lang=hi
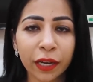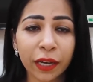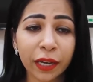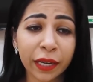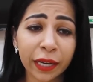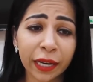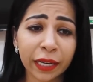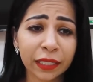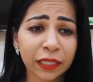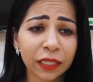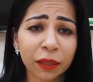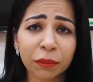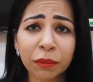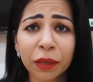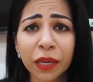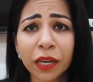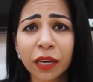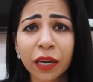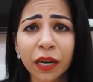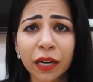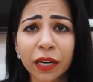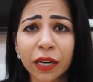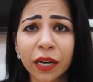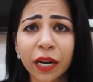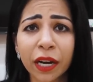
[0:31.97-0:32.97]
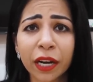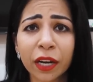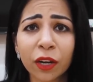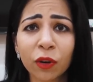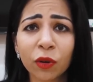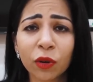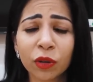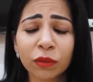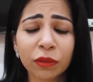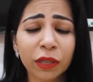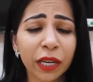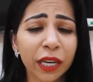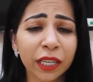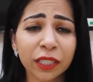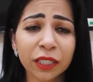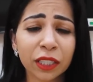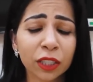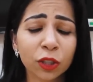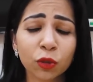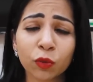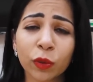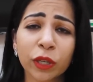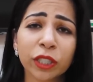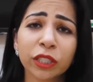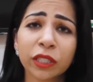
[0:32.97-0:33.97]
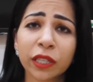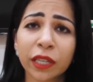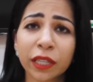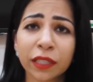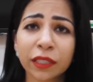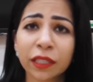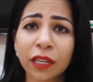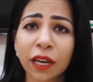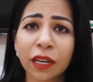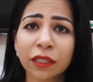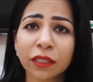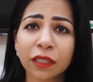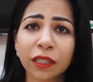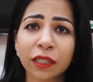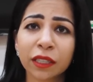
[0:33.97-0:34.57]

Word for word: है कैसे भी करना है और एक सिचुएशन ऐसी आ